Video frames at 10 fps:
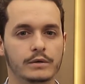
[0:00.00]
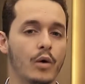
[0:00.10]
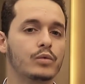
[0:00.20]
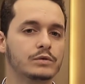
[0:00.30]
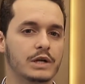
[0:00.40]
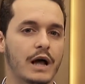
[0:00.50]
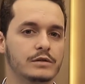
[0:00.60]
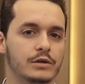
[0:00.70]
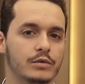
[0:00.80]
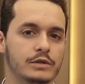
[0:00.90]
Em alguns
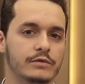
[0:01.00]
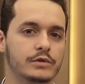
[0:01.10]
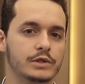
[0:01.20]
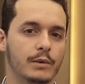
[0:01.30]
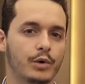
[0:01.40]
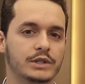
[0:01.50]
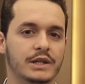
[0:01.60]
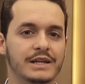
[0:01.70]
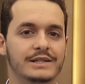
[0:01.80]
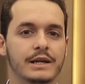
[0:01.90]
casos, inclusive, você pode
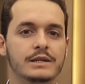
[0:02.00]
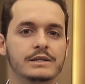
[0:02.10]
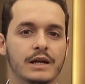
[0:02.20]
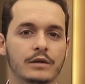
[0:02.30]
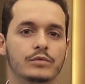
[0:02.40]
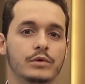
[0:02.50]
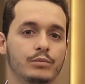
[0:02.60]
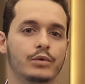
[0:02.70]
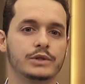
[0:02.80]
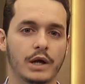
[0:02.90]
até ser isento do
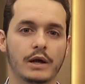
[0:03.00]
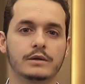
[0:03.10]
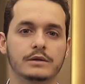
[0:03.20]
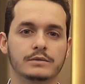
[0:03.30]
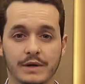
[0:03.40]
imposto de renda.